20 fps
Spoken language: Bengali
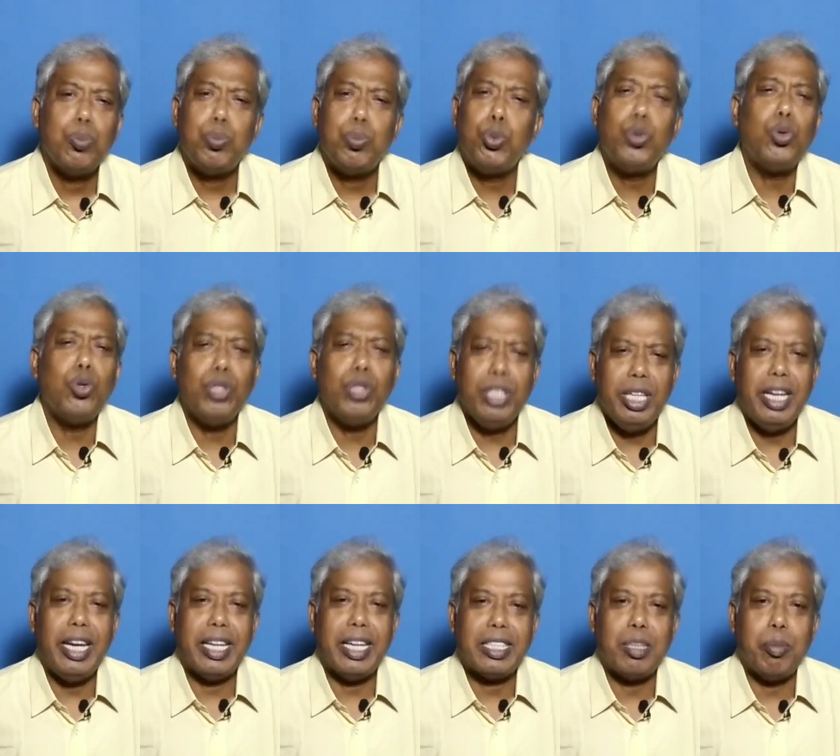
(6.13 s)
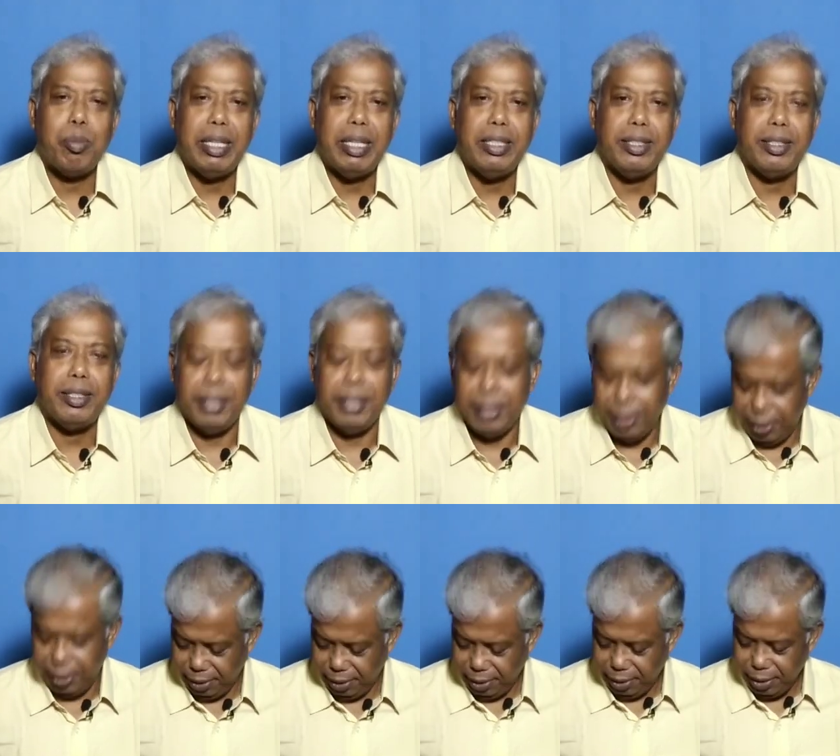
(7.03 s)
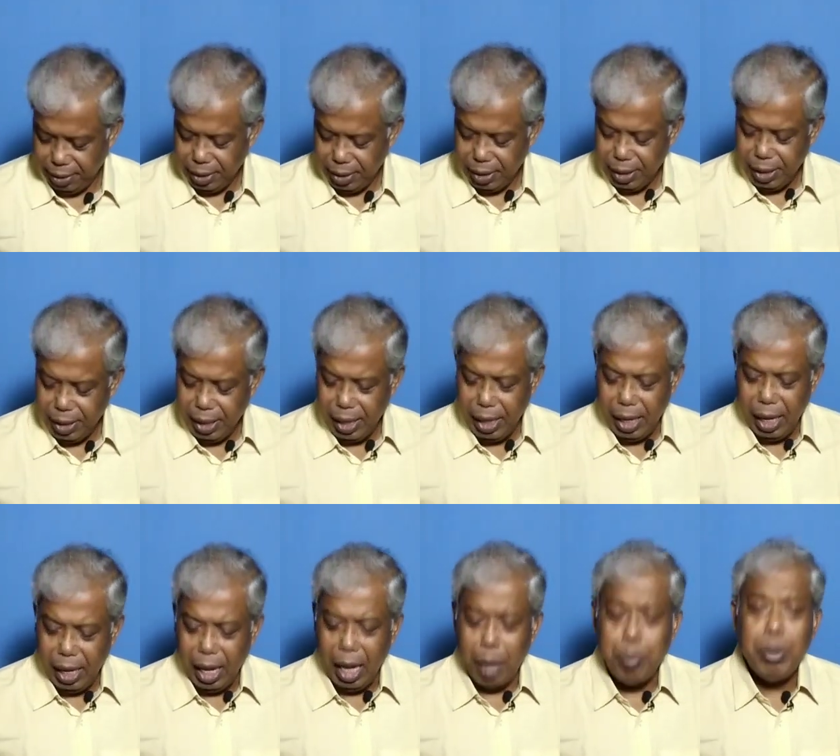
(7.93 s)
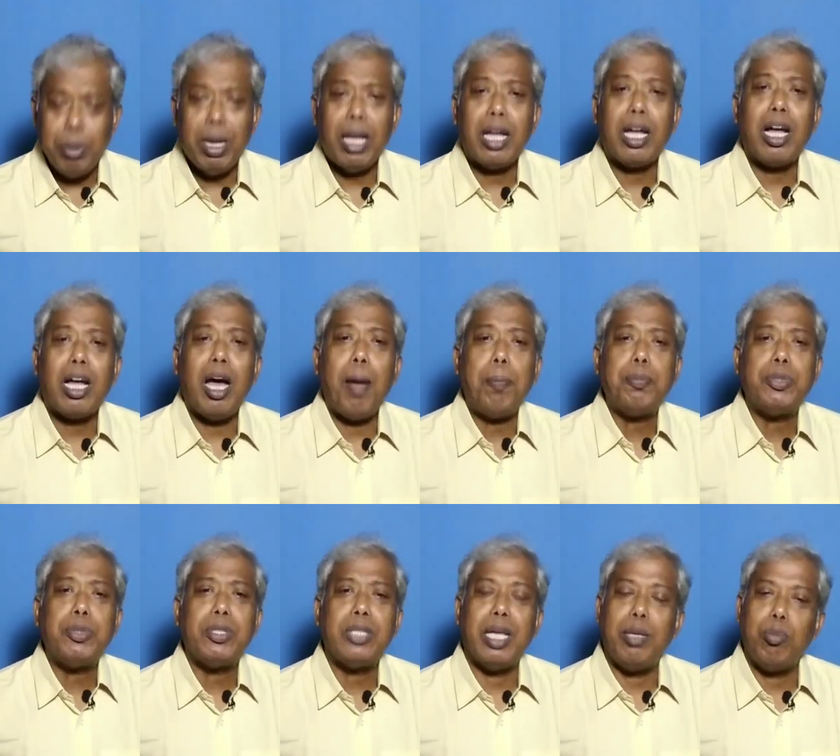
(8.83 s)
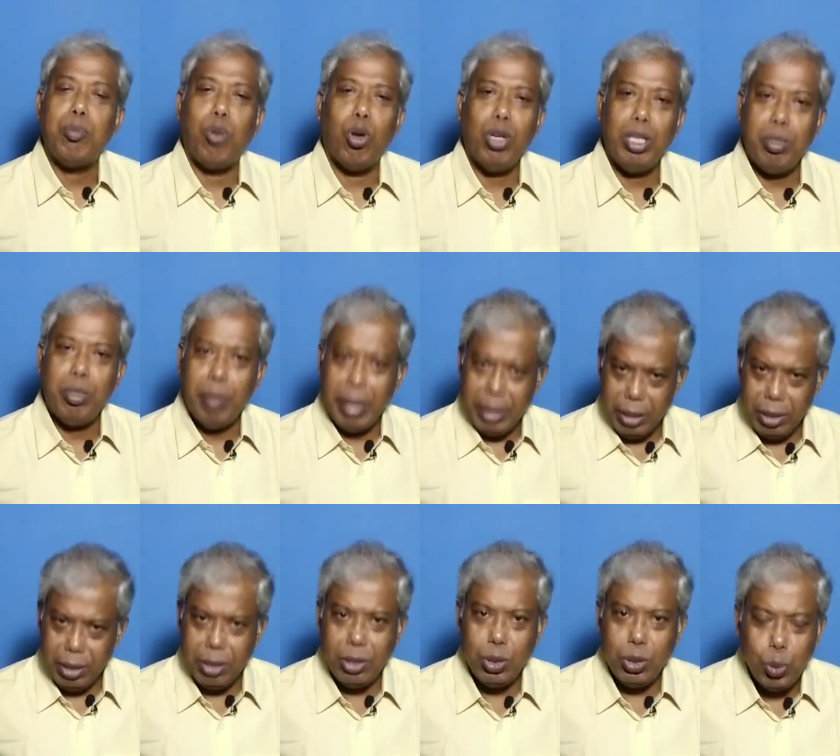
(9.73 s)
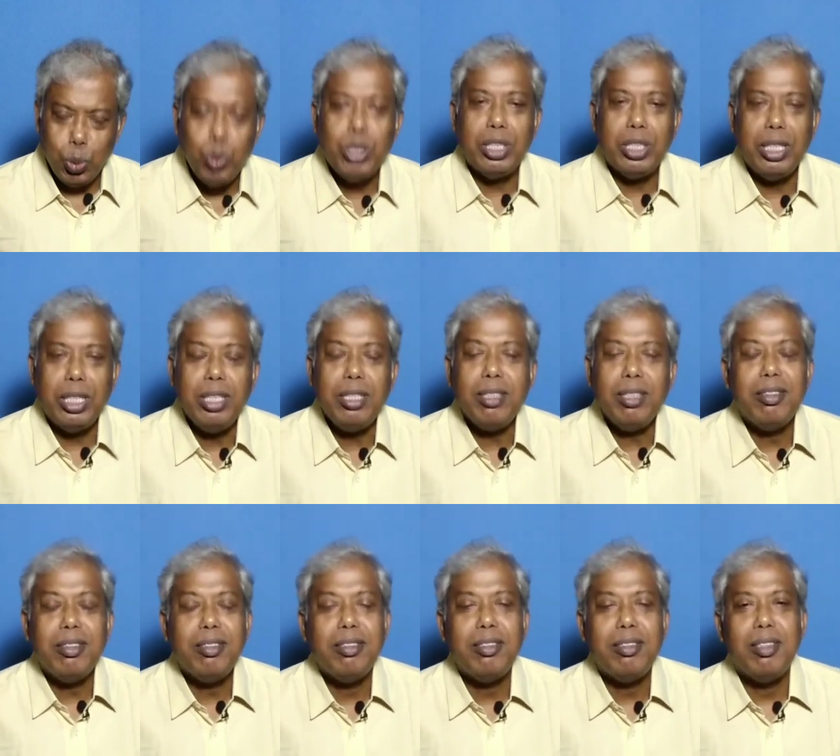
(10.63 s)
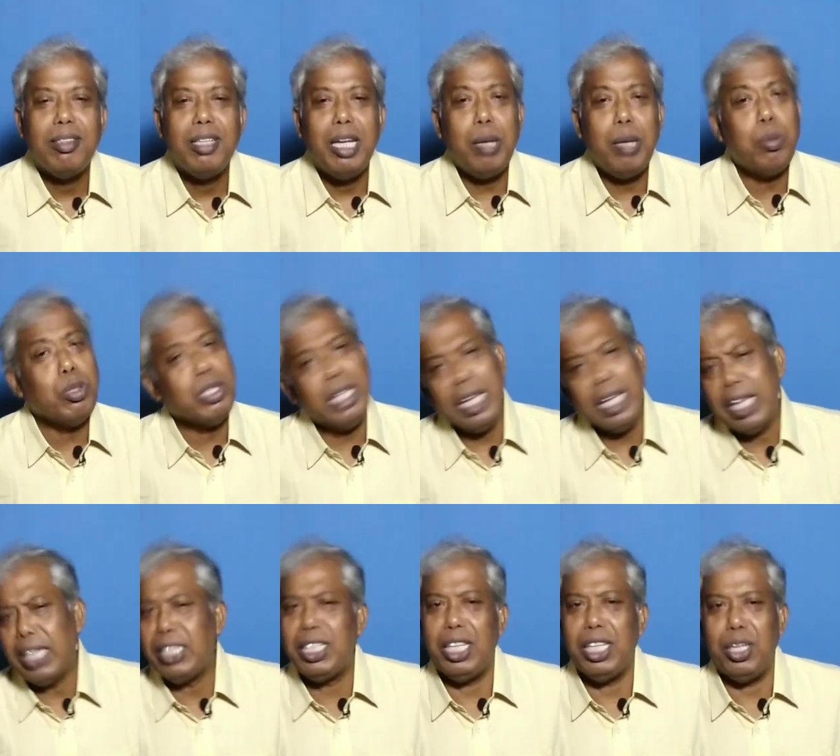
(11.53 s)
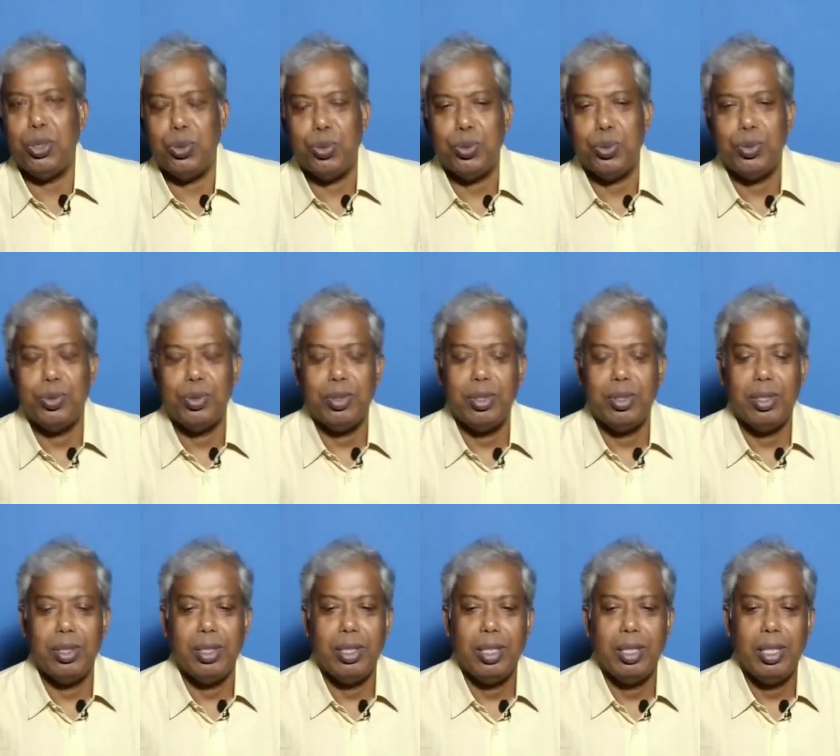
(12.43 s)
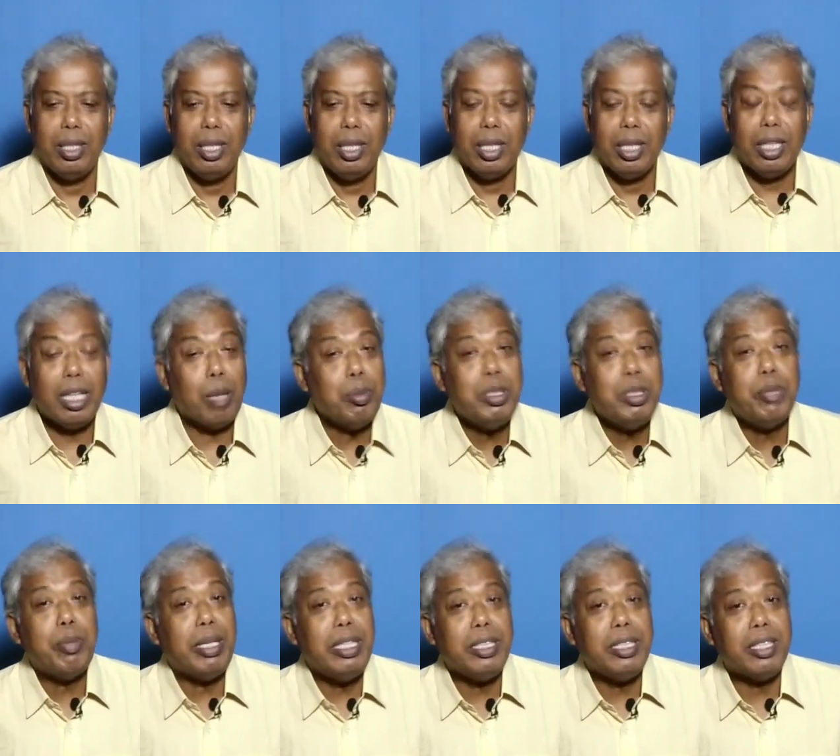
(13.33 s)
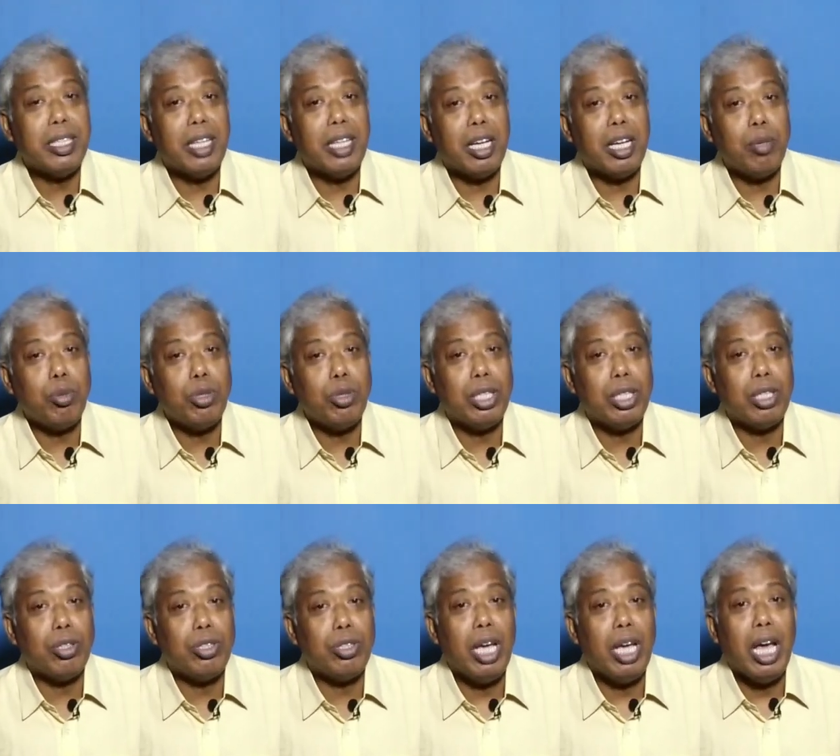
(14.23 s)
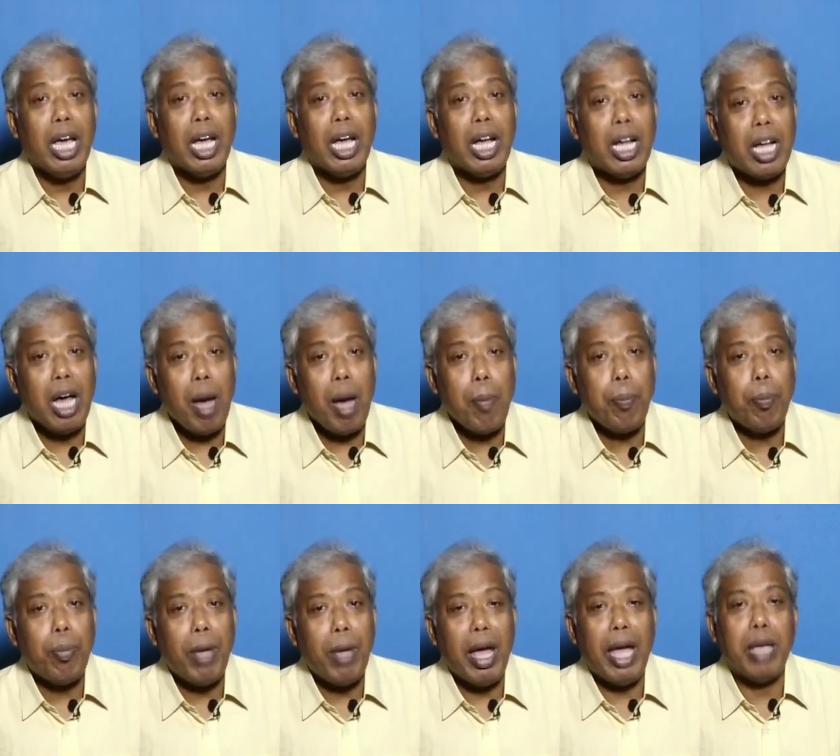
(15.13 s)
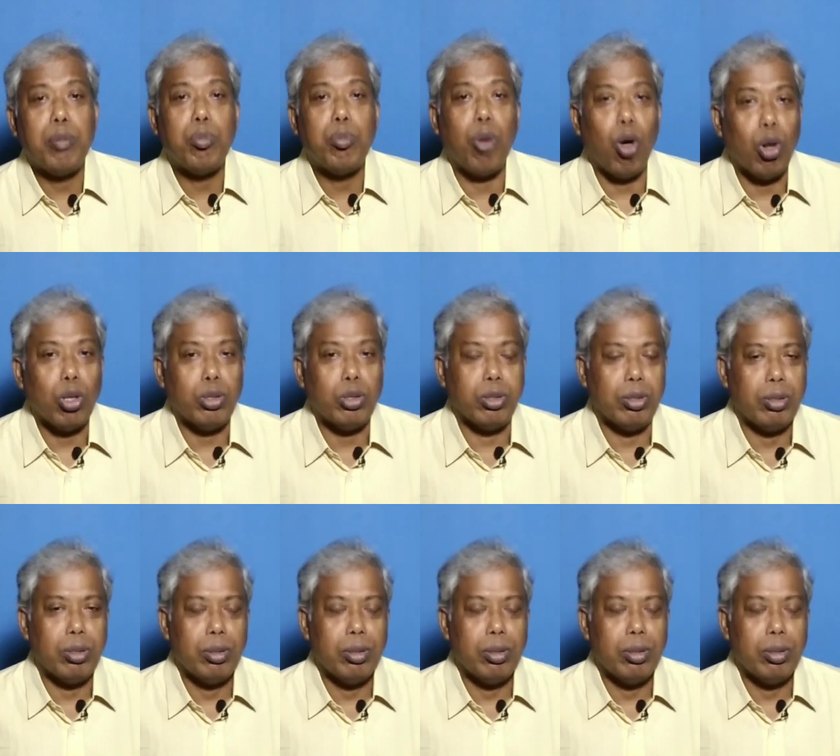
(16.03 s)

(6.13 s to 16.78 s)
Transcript: পুরোনো দিনের একটা ম্যাজিক নিয়ে আপনারা কাপস অ্যান্ড বলের ম্যাজিক শুনেছেন এবং দেখেছেন কিন্তু আমি যে ম্যাজিকটা দেখাবো সেটা হচ্ছে কাপ অ্যান্ড বলস